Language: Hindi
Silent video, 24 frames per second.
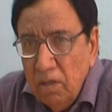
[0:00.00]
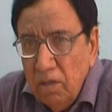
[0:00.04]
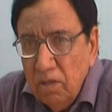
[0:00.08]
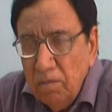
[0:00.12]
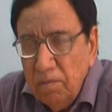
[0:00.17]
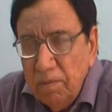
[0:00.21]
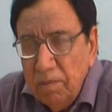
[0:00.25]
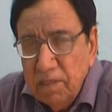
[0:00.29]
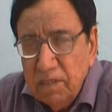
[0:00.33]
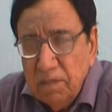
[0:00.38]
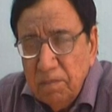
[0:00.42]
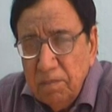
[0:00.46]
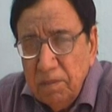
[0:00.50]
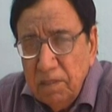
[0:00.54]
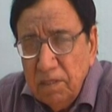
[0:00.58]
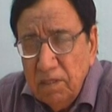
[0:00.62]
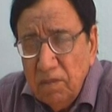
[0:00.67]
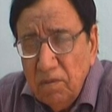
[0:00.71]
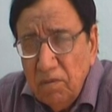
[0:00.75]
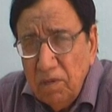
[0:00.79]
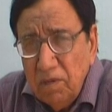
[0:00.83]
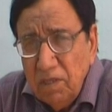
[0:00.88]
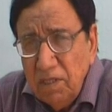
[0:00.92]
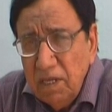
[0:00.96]
तो मैं समझता
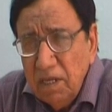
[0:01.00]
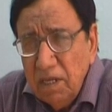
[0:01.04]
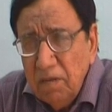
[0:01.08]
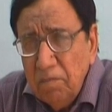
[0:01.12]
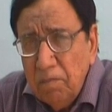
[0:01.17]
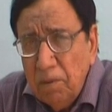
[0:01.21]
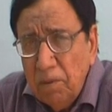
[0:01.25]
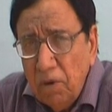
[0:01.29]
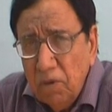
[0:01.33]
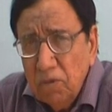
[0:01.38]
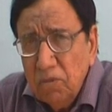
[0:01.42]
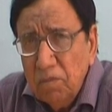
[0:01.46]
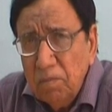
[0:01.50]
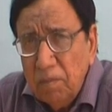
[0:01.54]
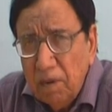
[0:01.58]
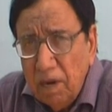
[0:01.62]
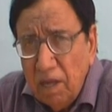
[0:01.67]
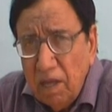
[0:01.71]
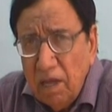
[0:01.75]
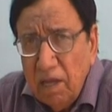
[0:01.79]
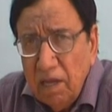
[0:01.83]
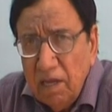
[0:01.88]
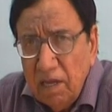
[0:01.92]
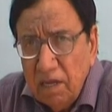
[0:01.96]
हूँ कि ये एक बहुत
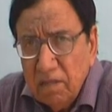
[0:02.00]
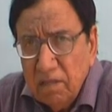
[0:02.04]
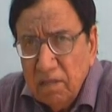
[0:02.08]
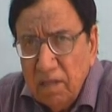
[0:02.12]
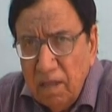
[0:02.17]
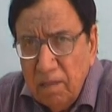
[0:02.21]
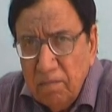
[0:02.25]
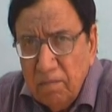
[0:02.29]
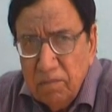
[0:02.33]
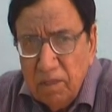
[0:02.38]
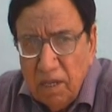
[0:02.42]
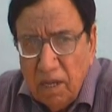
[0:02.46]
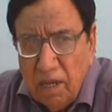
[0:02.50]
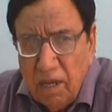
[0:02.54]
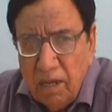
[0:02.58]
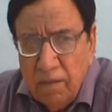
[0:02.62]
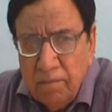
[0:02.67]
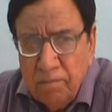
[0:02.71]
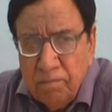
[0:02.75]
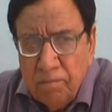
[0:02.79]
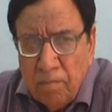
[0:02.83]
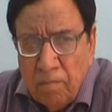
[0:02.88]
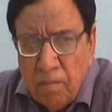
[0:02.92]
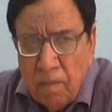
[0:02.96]
बड़ा इकदाम था
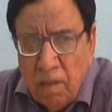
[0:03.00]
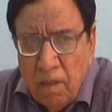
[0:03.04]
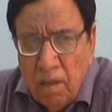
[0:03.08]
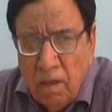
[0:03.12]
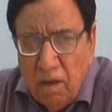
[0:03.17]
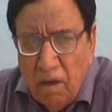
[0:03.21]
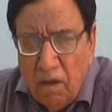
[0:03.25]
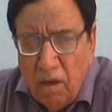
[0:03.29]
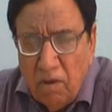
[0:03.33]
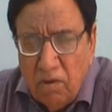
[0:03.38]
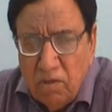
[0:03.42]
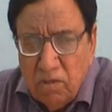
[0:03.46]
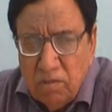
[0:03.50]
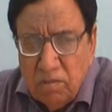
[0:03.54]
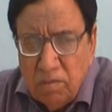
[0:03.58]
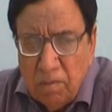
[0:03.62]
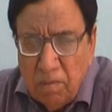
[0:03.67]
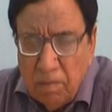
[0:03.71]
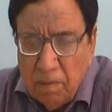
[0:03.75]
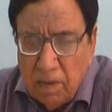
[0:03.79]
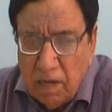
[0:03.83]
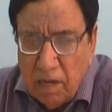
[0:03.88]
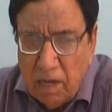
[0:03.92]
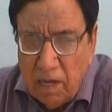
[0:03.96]
और इसमें
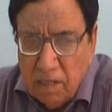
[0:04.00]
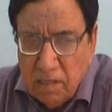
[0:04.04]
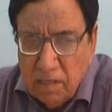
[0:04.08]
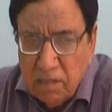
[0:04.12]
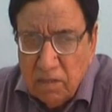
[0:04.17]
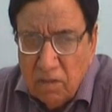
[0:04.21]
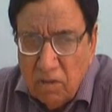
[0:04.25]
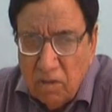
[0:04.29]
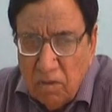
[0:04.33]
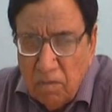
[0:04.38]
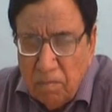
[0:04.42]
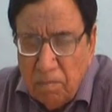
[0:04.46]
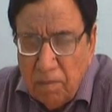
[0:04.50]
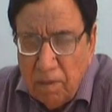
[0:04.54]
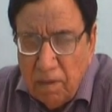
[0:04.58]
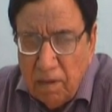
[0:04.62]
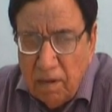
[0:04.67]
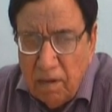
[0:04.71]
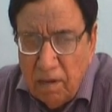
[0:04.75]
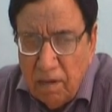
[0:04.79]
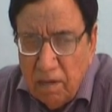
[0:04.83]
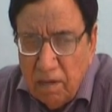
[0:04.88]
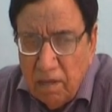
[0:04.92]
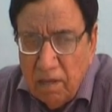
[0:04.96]
मैं ख़ास तौर
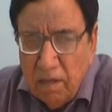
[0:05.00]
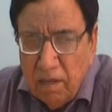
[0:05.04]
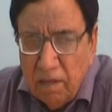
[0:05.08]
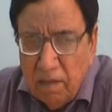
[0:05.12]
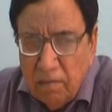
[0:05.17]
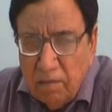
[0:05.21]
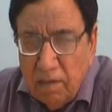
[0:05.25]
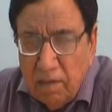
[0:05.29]
पर